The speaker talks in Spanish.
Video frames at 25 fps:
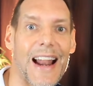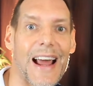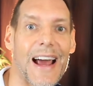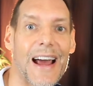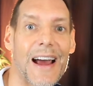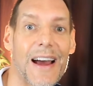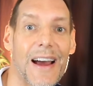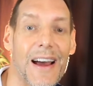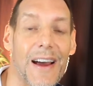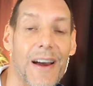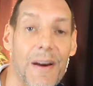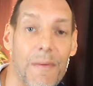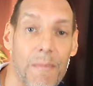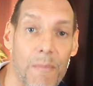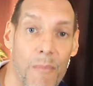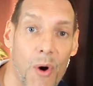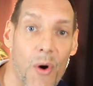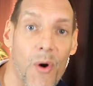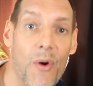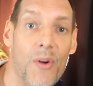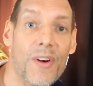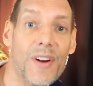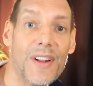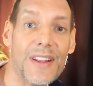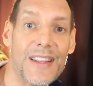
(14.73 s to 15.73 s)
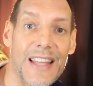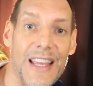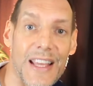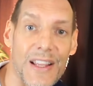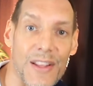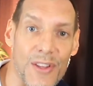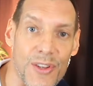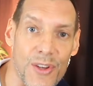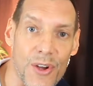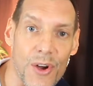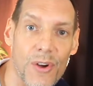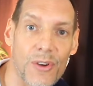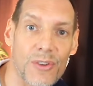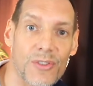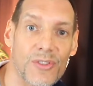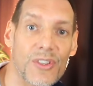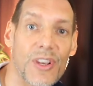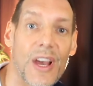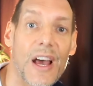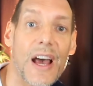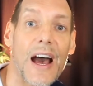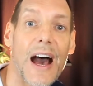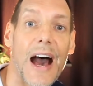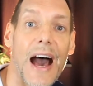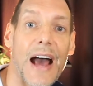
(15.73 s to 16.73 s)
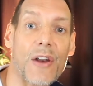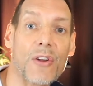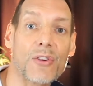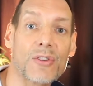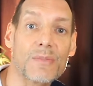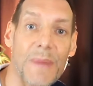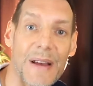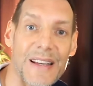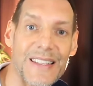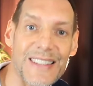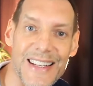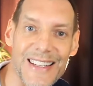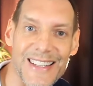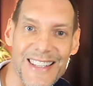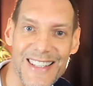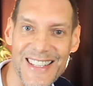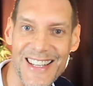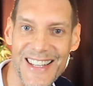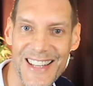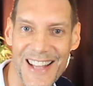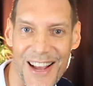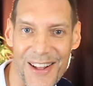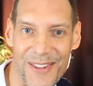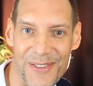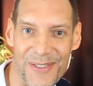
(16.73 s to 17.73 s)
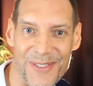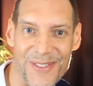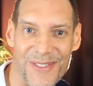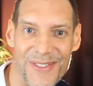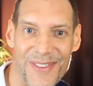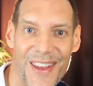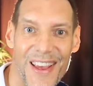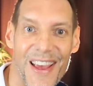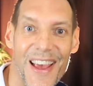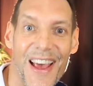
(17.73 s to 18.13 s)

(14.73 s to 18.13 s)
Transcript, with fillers: del amor de Dios a los más necesitados.